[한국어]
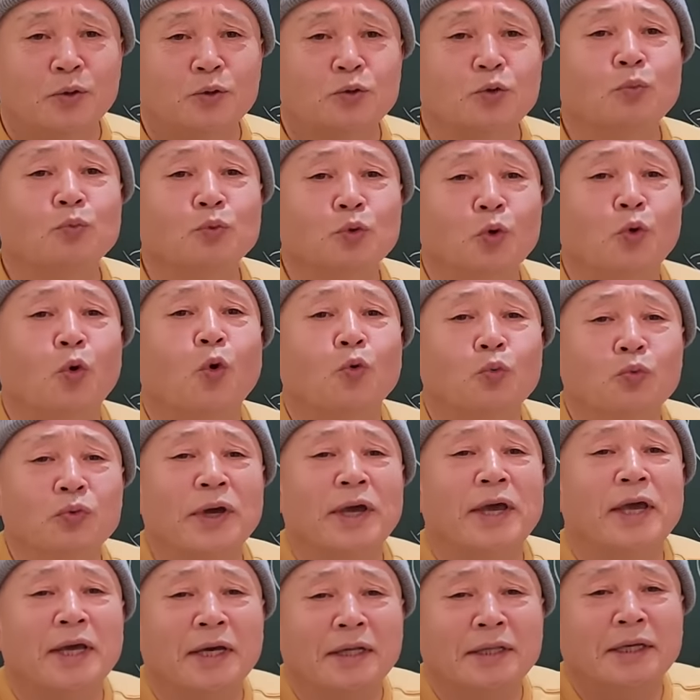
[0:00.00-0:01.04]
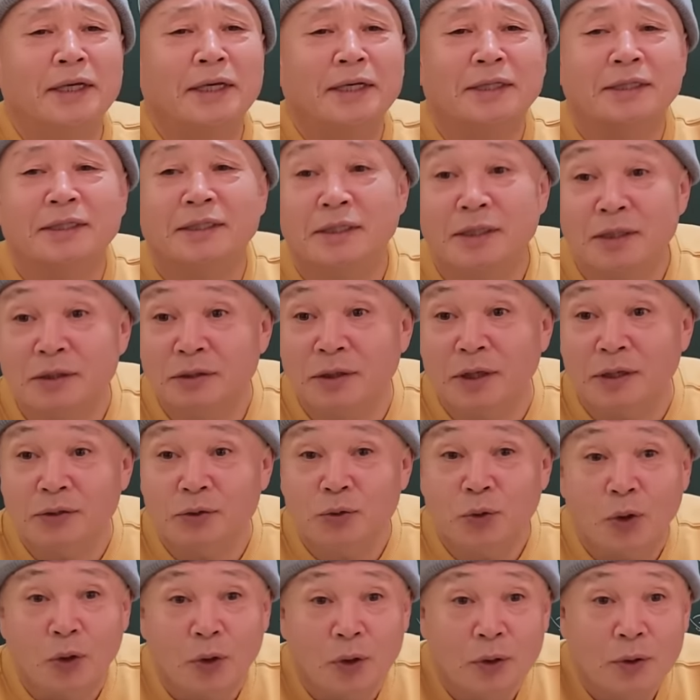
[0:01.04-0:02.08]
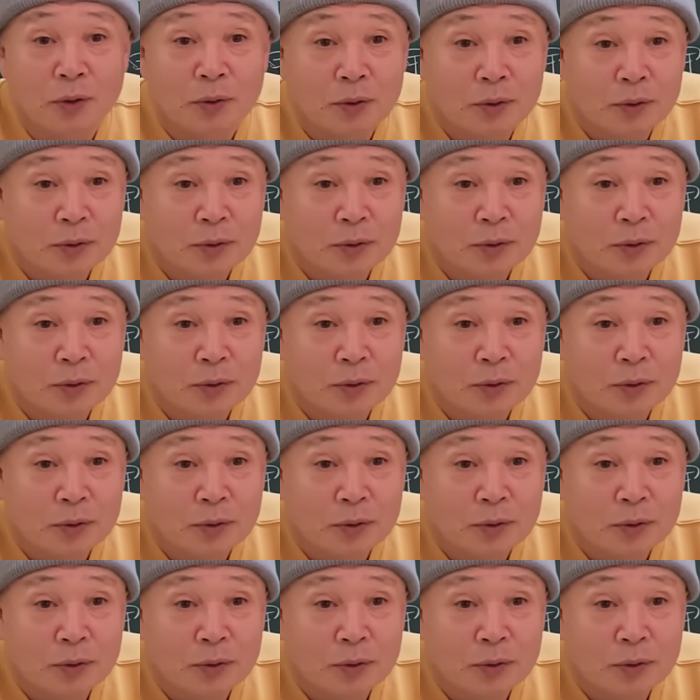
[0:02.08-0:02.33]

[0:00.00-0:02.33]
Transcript: 좀 더 공부해야 되겠지. 이러겠죠.